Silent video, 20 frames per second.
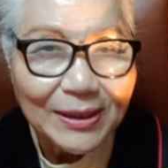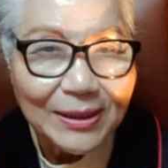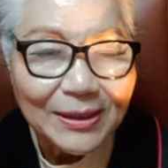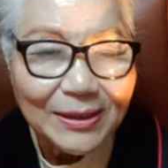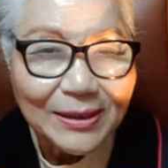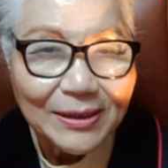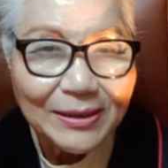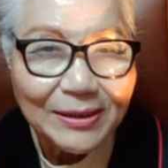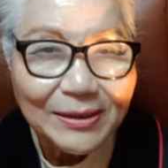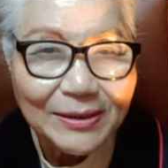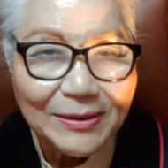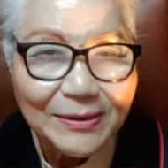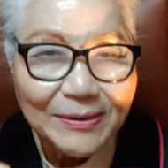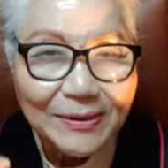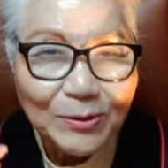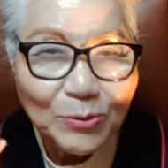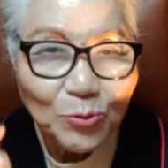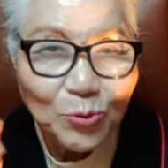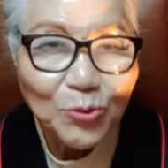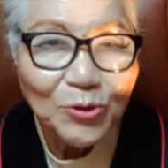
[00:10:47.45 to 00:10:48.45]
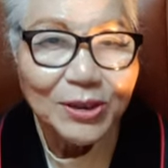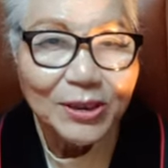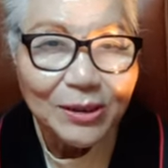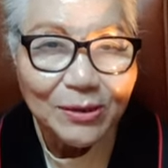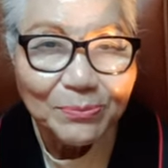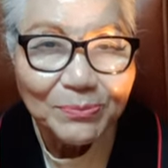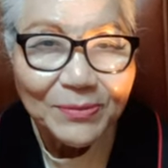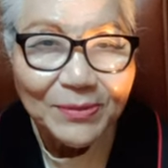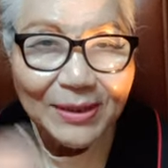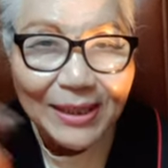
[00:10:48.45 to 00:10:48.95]
그것은
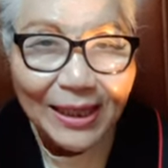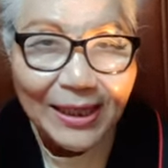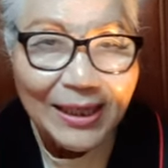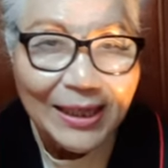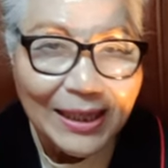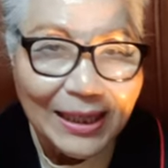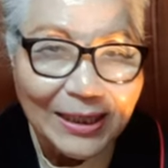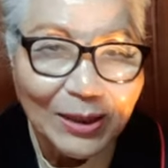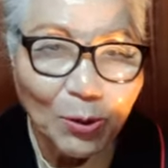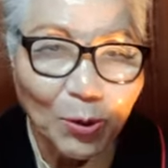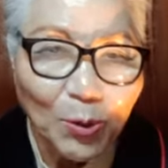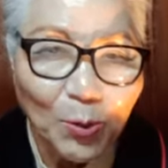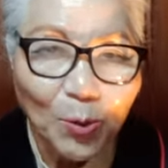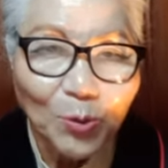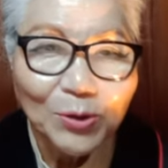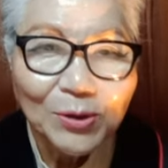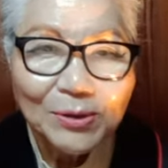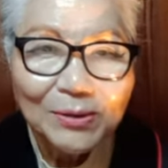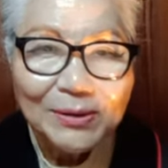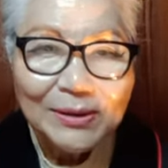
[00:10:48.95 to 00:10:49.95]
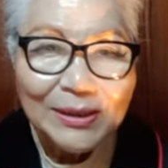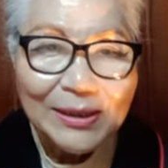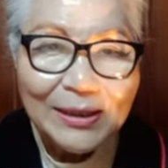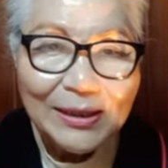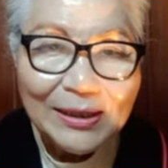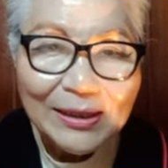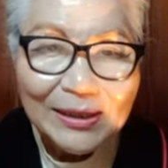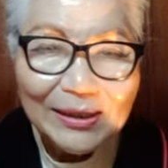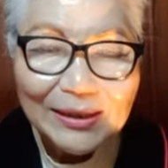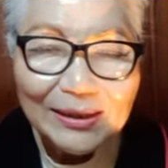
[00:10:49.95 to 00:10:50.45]
누룩처럼 다온
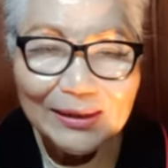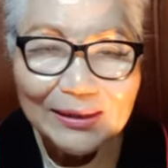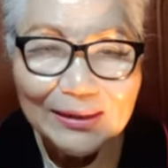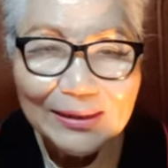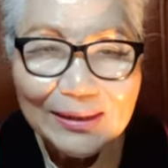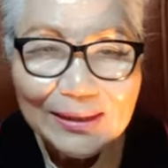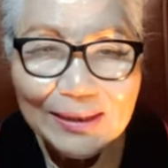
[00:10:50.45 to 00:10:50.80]
어,